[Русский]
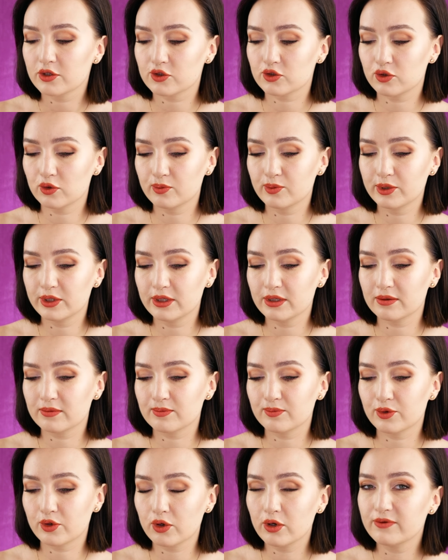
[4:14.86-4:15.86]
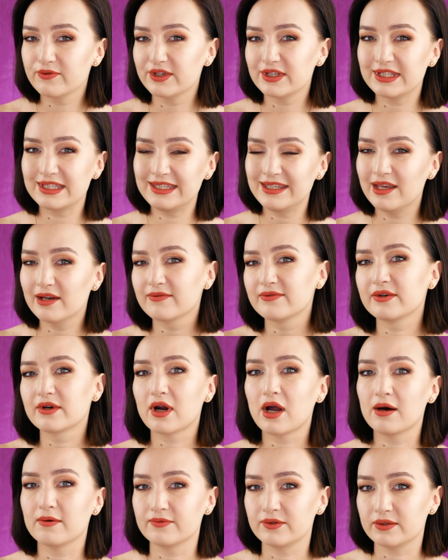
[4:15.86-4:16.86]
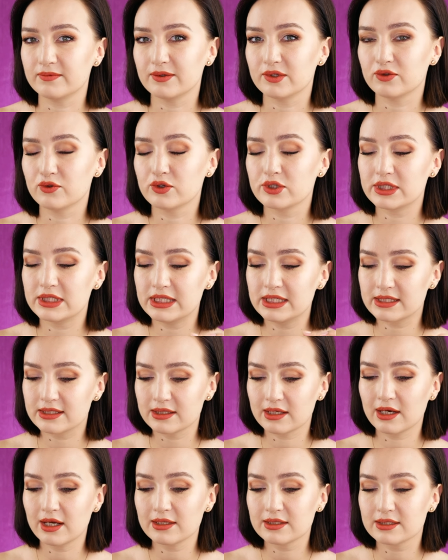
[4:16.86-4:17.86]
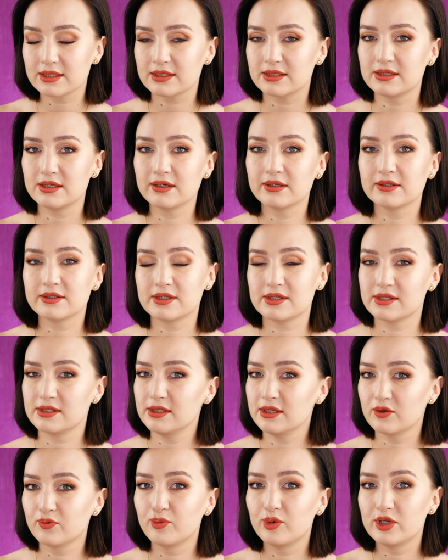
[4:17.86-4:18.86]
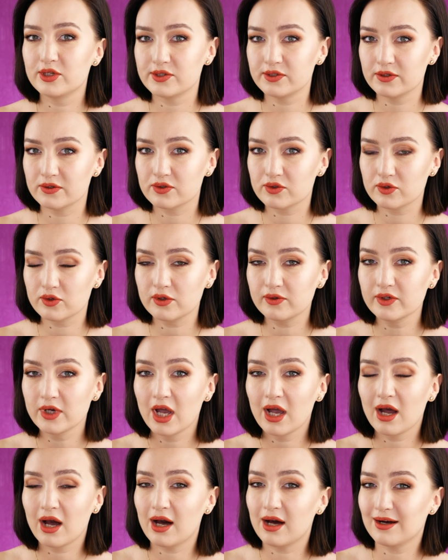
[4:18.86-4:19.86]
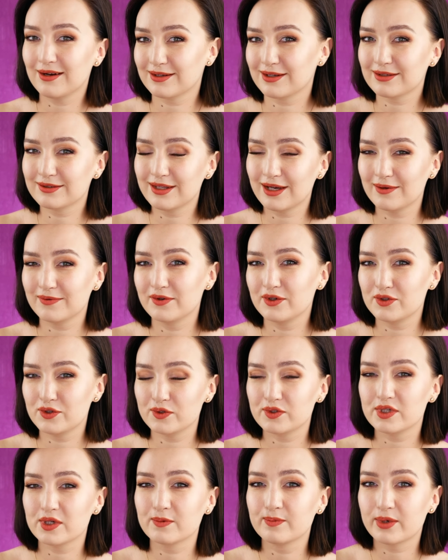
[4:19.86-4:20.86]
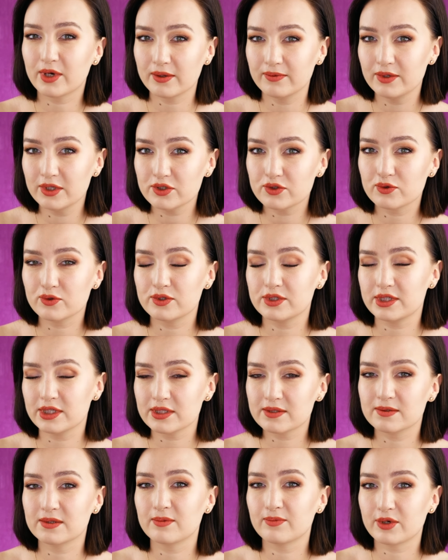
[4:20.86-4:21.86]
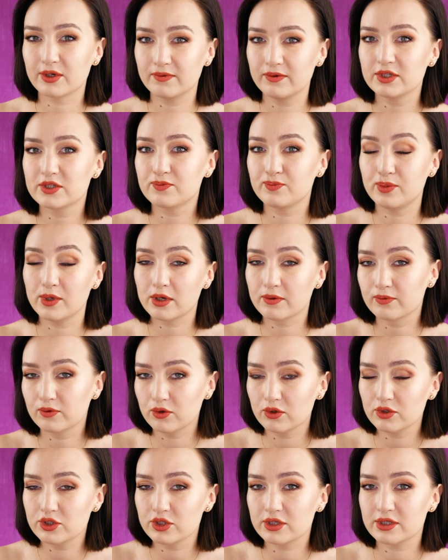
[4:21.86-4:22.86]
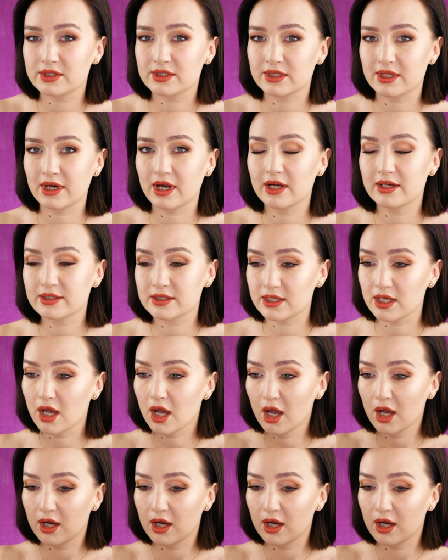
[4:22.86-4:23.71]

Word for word: чтобы брови не выравнивать, то есть не стараться сделать из них близнецов, а когда вы идете к бровисту, естественно, бровист в первую очередь старается